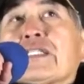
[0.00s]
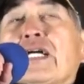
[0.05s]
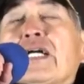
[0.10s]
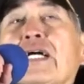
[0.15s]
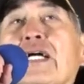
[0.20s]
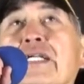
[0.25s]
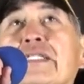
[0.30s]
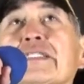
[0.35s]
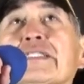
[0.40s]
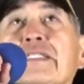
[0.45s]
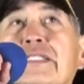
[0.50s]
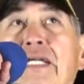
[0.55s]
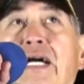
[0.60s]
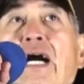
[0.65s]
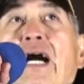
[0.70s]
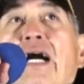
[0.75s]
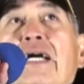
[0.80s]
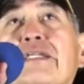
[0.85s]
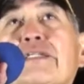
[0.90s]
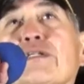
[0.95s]
当然，
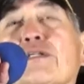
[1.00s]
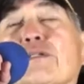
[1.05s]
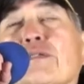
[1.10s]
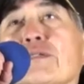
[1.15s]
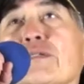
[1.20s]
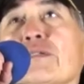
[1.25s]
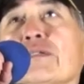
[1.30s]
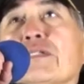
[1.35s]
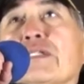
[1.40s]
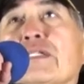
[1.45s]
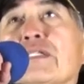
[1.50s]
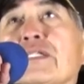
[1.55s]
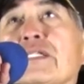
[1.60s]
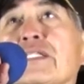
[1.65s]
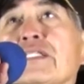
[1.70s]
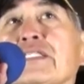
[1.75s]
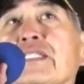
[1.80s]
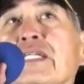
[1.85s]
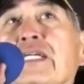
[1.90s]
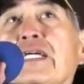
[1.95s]
还有
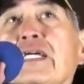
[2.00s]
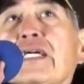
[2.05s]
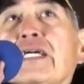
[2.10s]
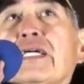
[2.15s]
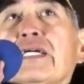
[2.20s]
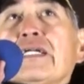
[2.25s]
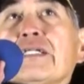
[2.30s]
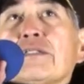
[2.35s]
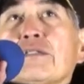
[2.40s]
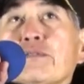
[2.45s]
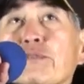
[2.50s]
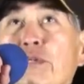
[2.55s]
一些